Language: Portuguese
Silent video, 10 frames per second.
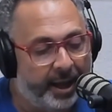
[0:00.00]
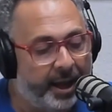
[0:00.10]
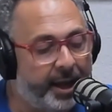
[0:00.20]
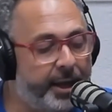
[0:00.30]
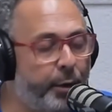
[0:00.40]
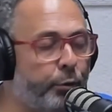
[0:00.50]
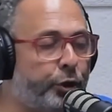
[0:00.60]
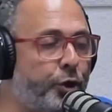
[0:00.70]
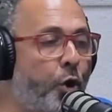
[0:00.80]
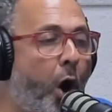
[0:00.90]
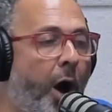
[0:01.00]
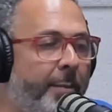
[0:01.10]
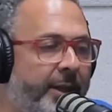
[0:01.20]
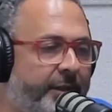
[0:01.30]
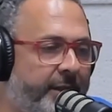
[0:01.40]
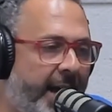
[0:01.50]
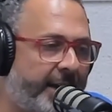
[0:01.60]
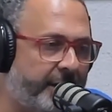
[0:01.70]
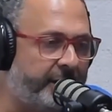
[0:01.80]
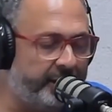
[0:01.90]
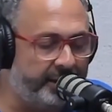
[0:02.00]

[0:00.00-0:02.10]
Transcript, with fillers: Cheguei, é. E os nomes dessas,